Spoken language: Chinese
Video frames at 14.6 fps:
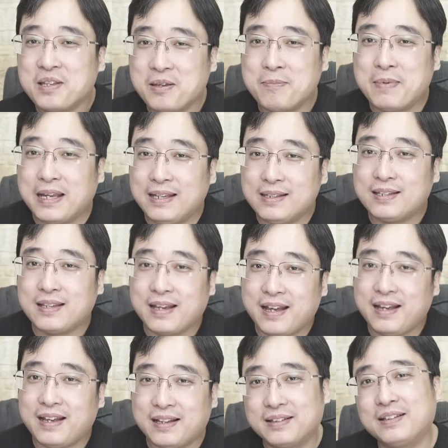你没钱，
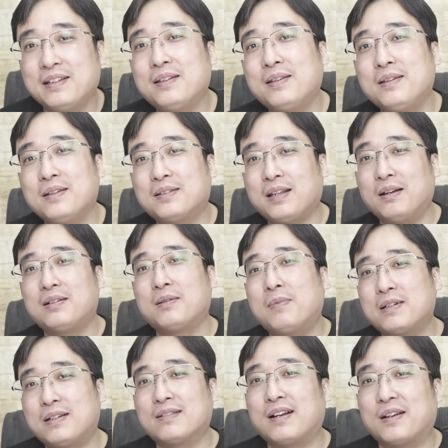你你当什么
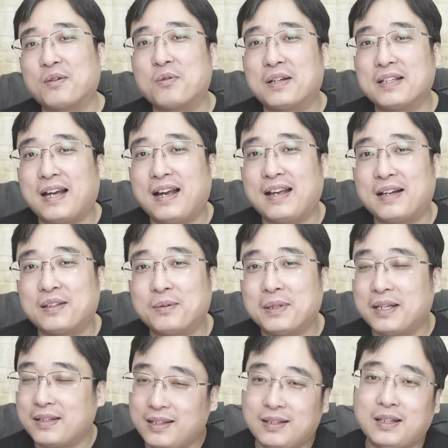正常的国家呀，对不
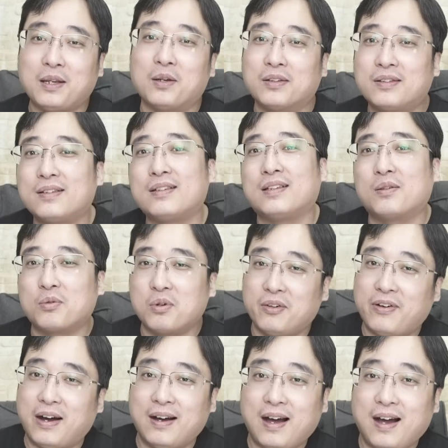对？你得有自己的国
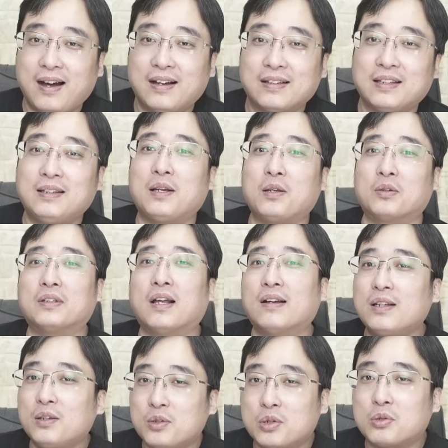防啊，你得有能
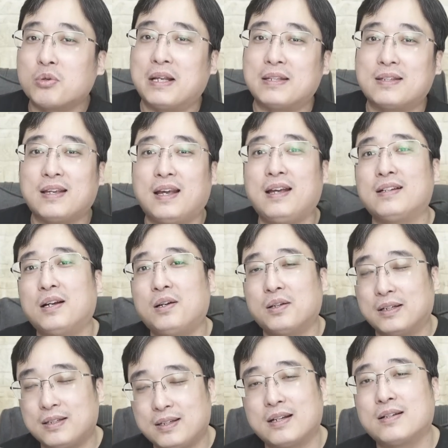力去赚钱，然
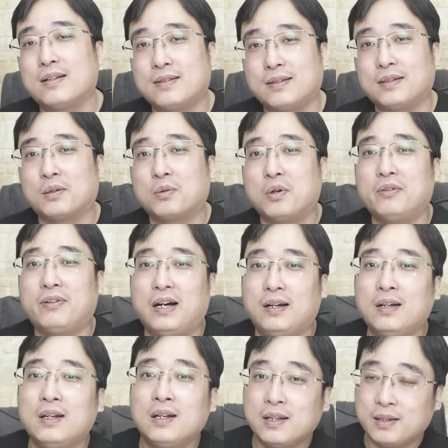后建设自己的国防，
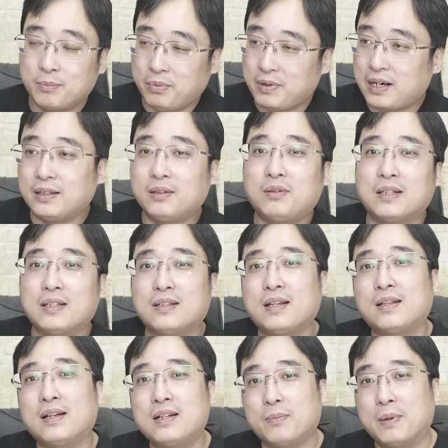不然的话，你现
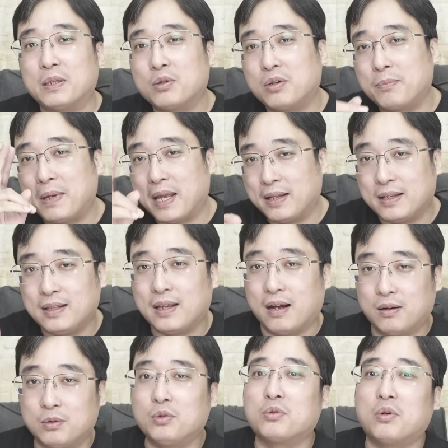在日本就会面临
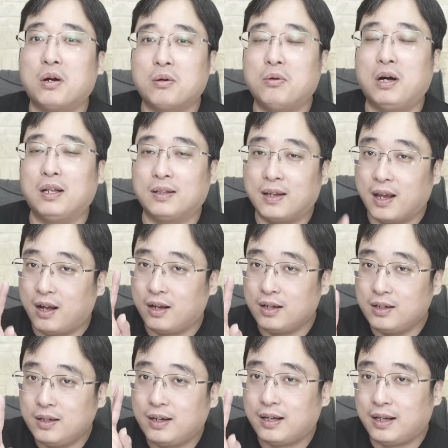两种状况，两
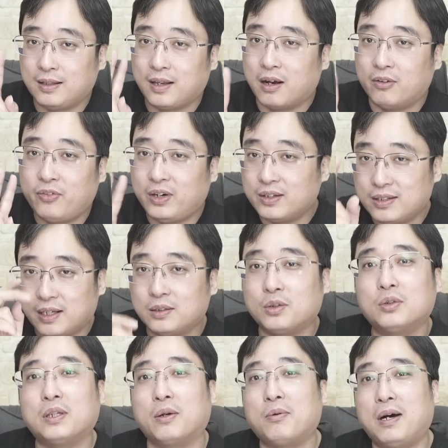个啊，两份钱
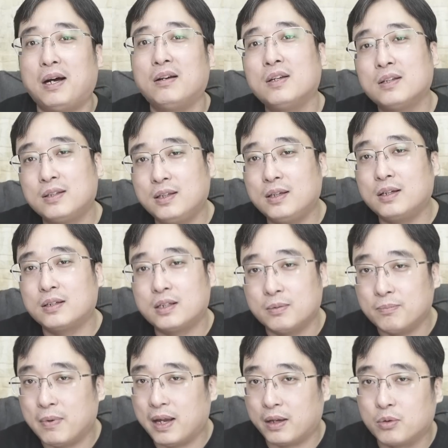都得花，一个是
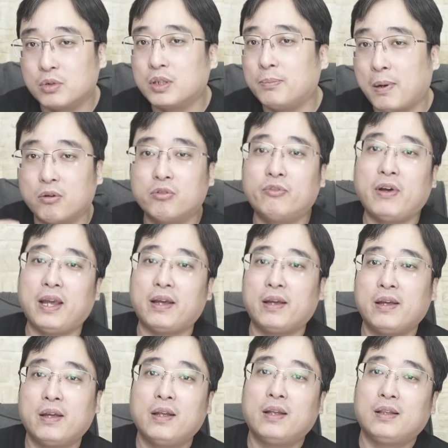美国的保护费，
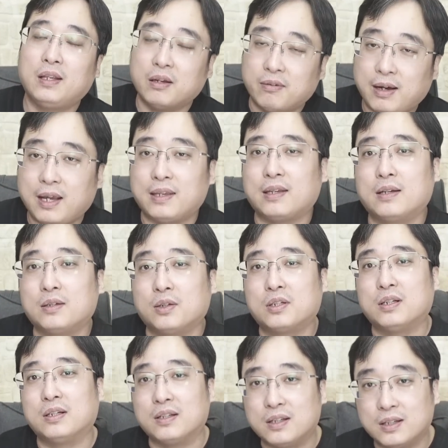另外一个就
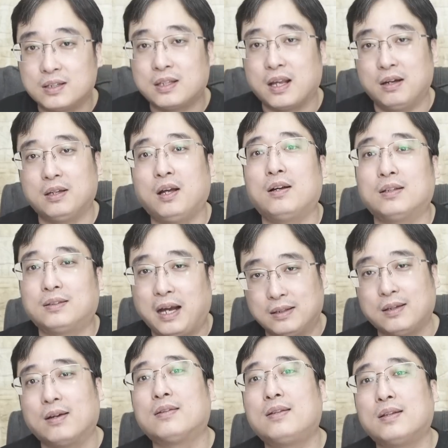是你想要打
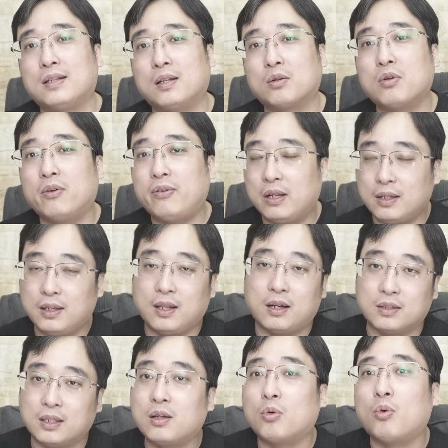造自己的国防力量，
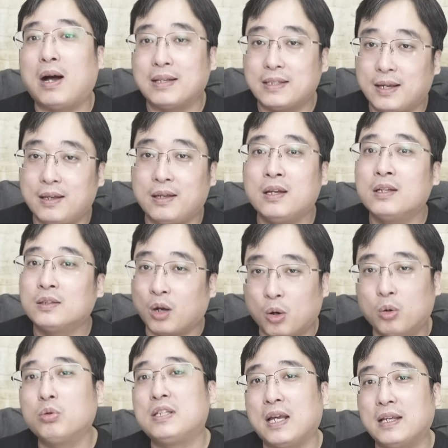你得花钱
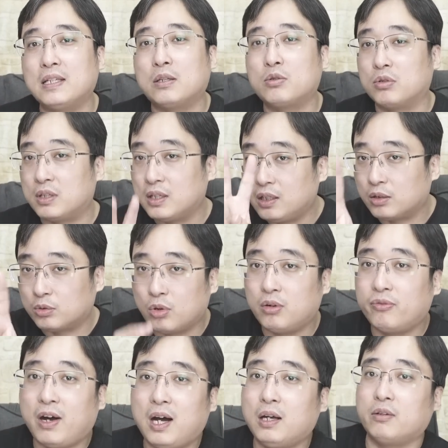投钱进去，你得多
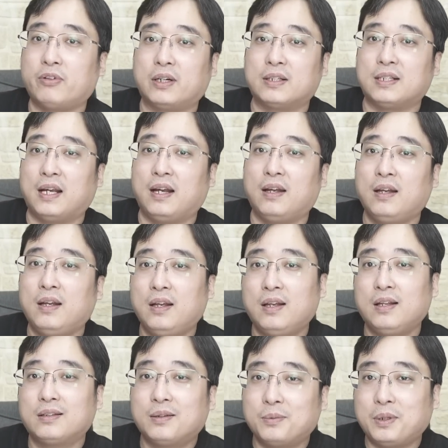发一份钱，
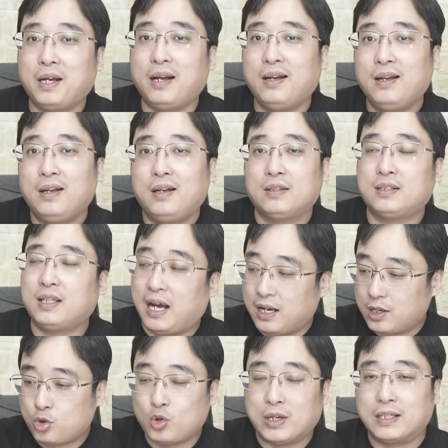对不对？加
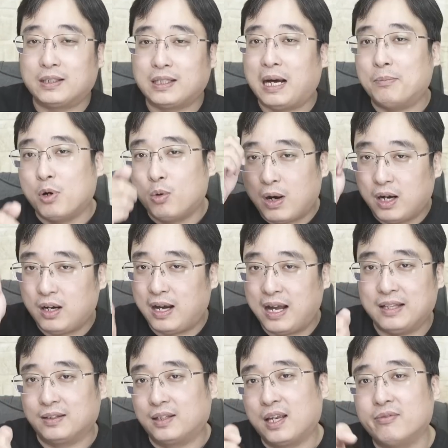税的大魔王
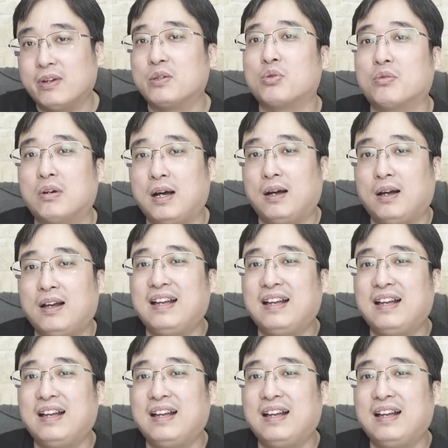岸田文雄啊，